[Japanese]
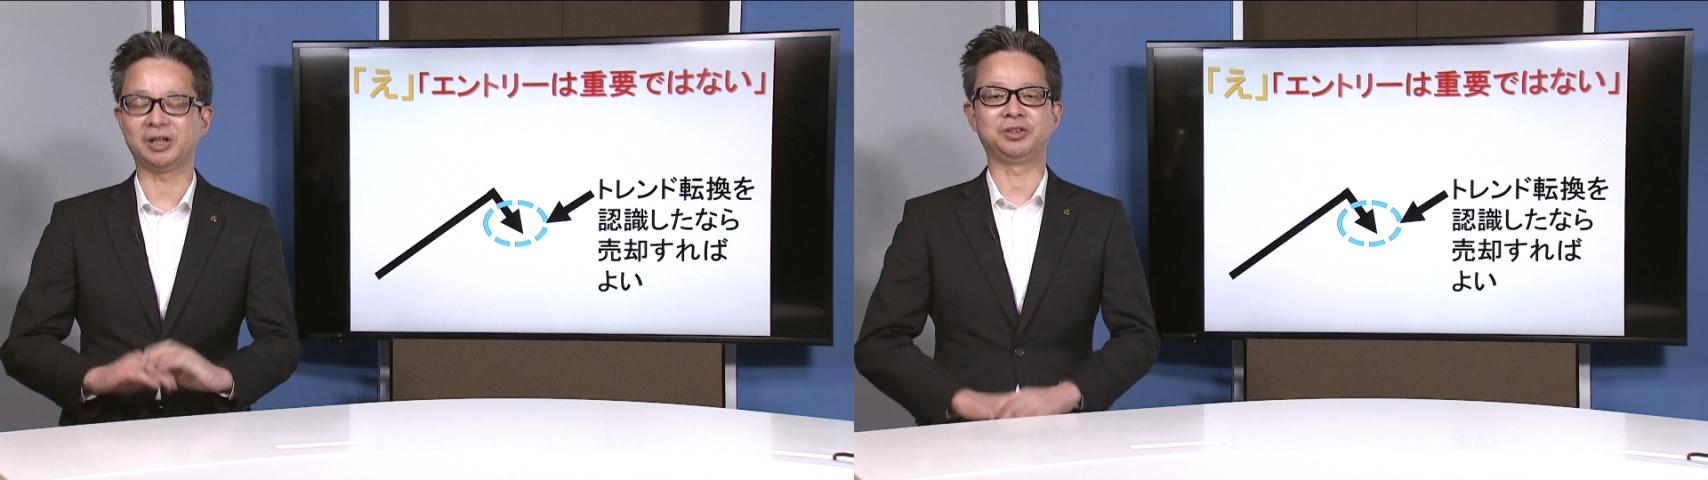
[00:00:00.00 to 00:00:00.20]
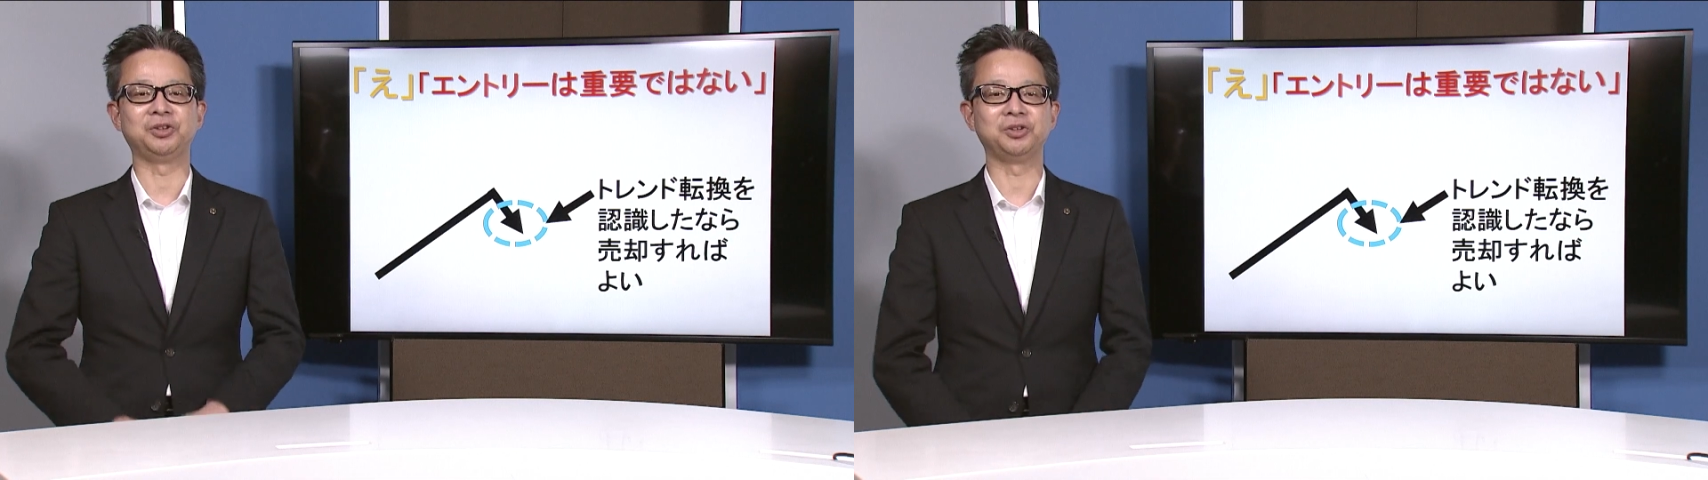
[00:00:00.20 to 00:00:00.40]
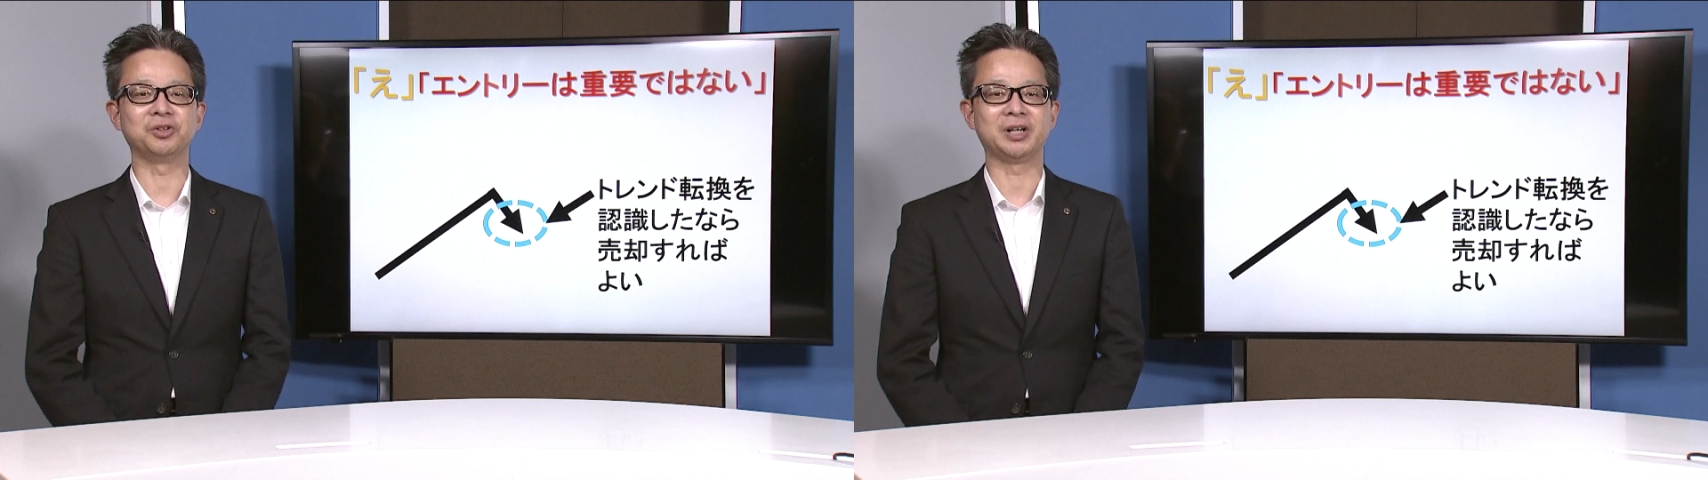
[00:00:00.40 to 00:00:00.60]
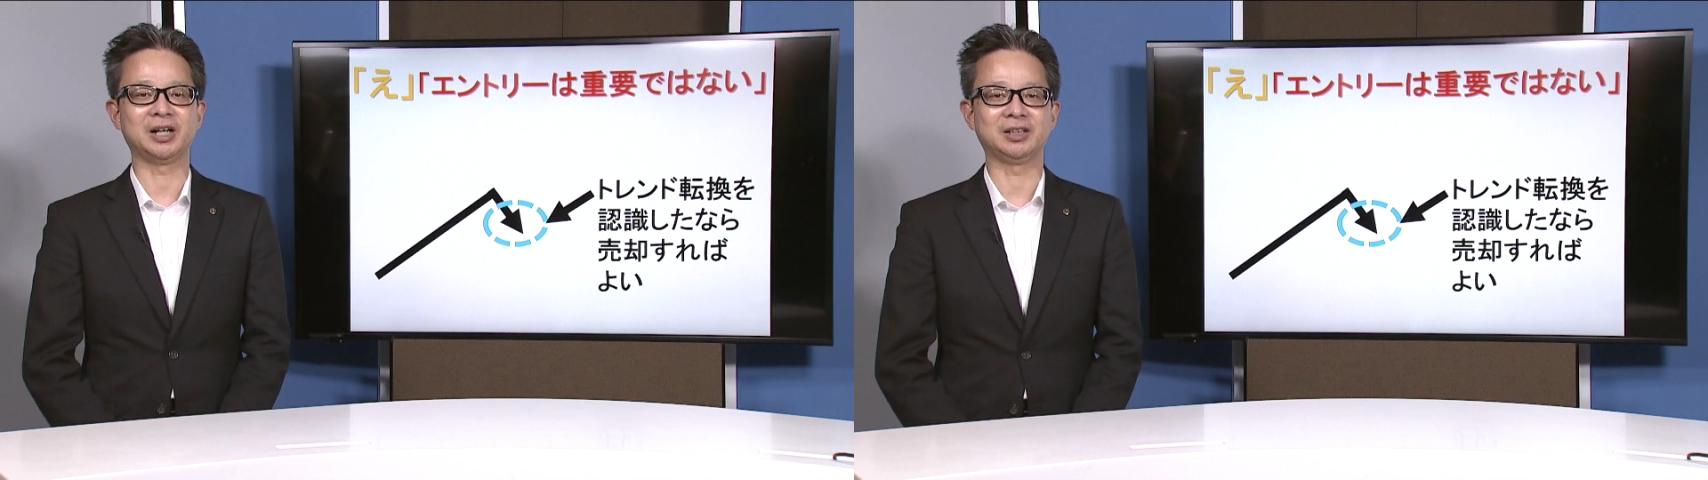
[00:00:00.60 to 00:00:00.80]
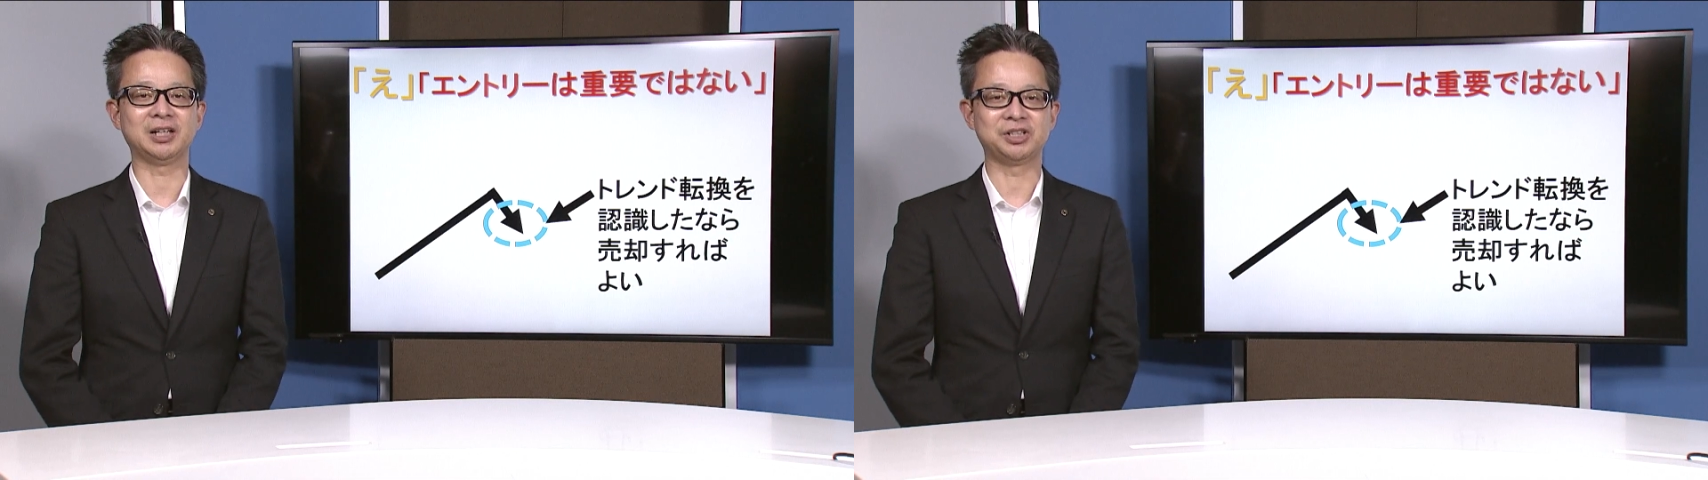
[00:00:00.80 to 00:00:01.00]
かっていうような
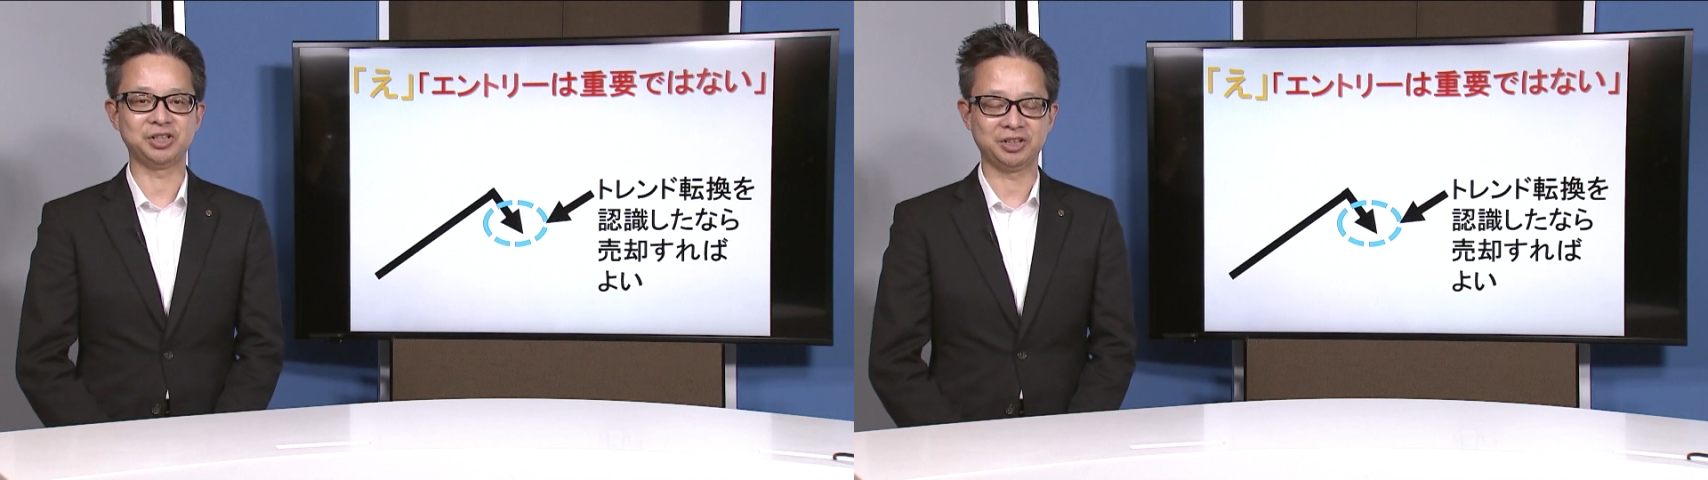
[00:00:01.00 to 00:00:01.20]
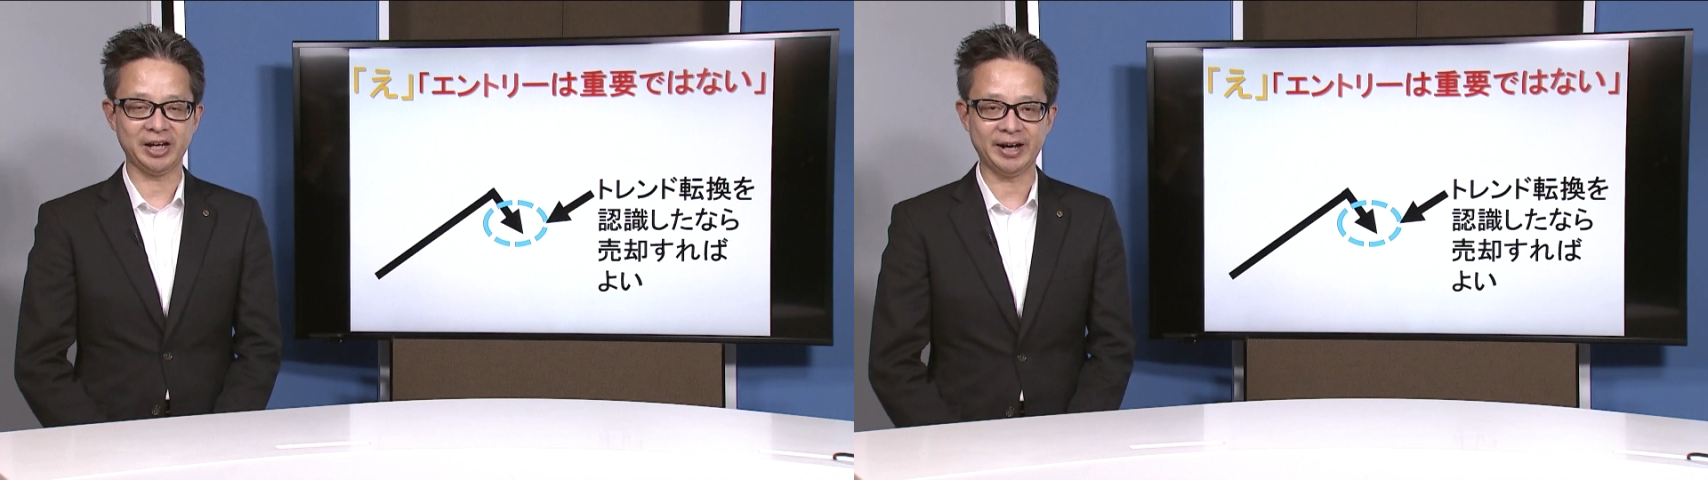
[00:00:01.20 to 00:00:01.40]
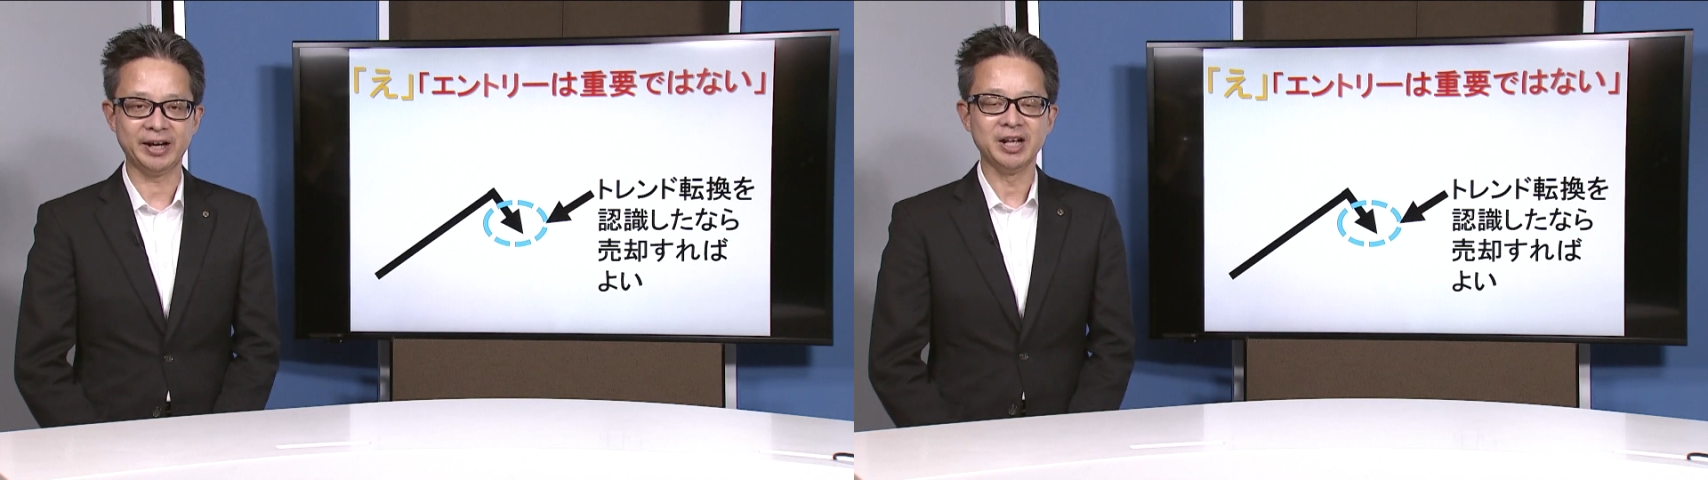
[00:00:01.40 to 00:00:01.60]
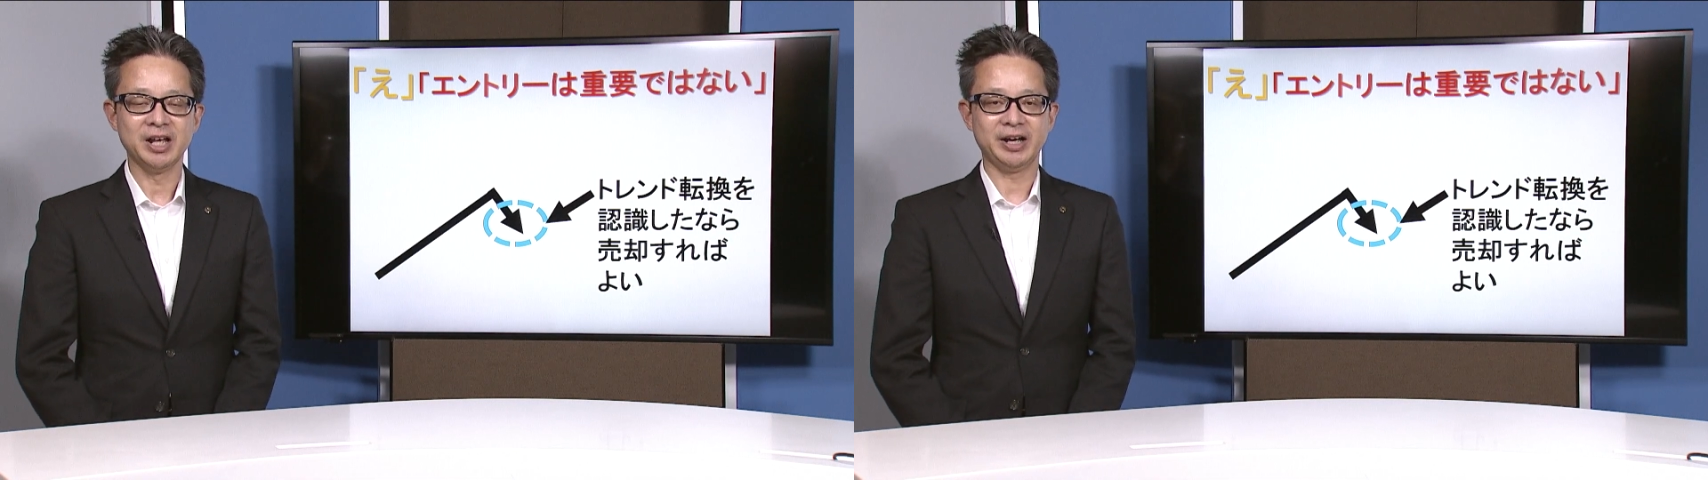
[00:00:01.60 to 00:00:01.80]
形で、